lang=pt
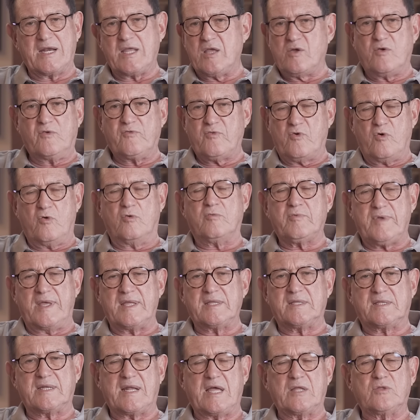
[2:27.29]
eu vou
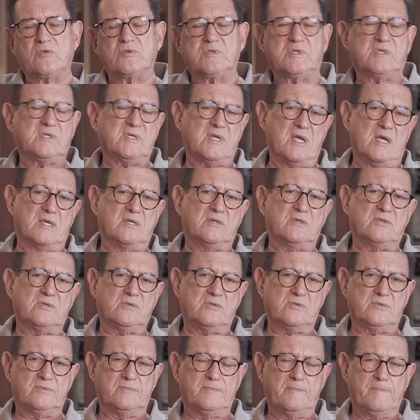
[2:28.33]
entrar no
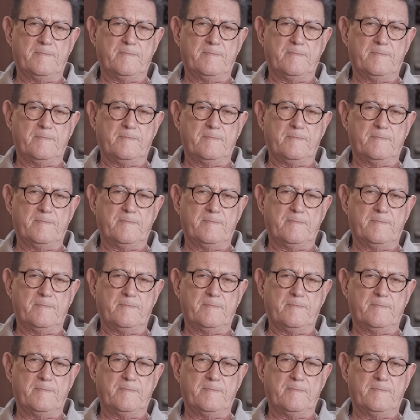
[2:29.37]
descanso.